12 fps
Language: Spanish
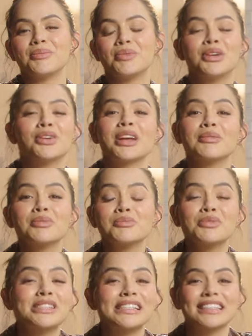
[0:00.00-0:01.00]
Bueno, Glamour,
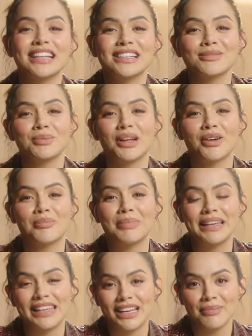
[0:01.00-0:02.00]
muchas gracias por
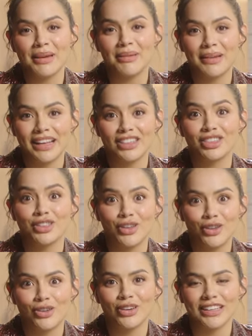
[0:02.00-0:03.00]
acompañarme a ver
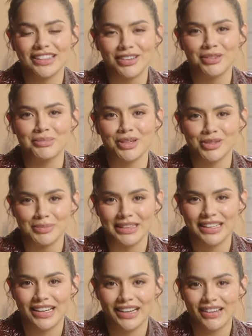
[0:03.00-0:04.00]
todo lo que tengo en mi
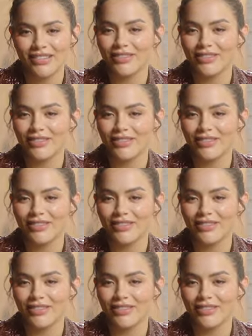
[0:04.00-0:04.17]
cosmetiquera.